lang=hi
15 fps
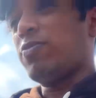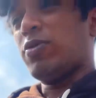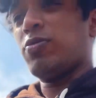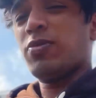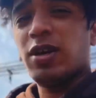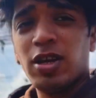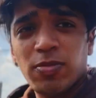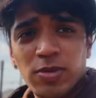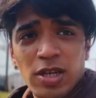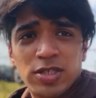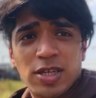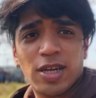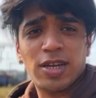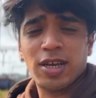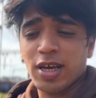बुन में तो अपना
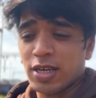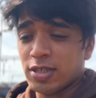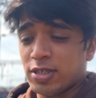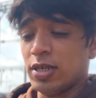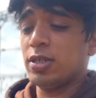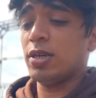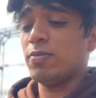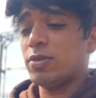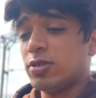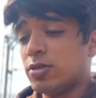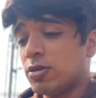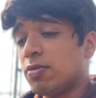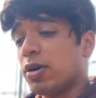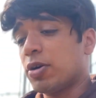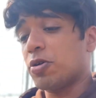चल के अच्छा अच्छा बीस
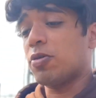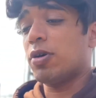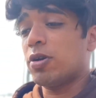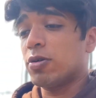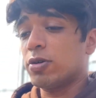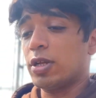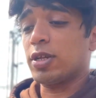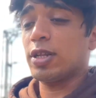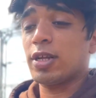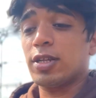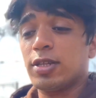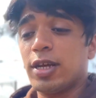रुपये ऑटो वालों को देता